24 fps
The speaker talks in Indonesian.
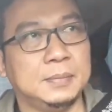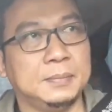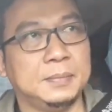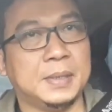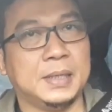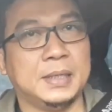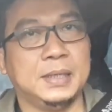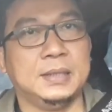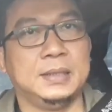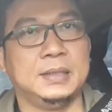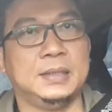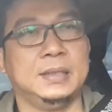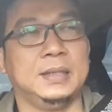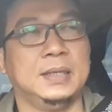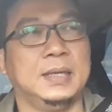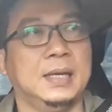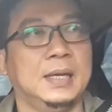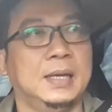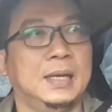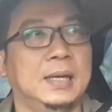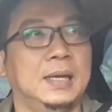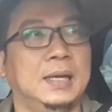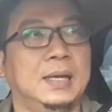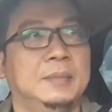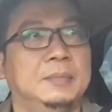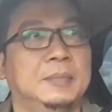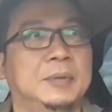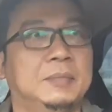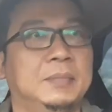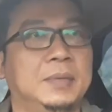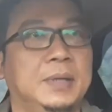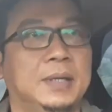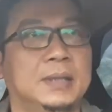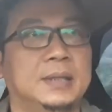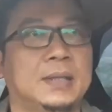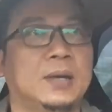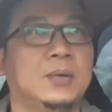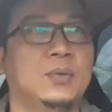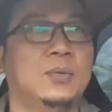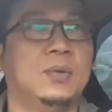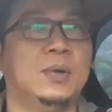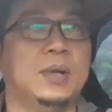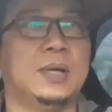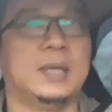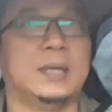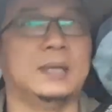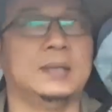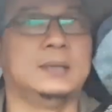panitia
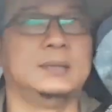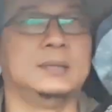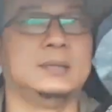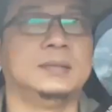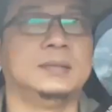memberitahukan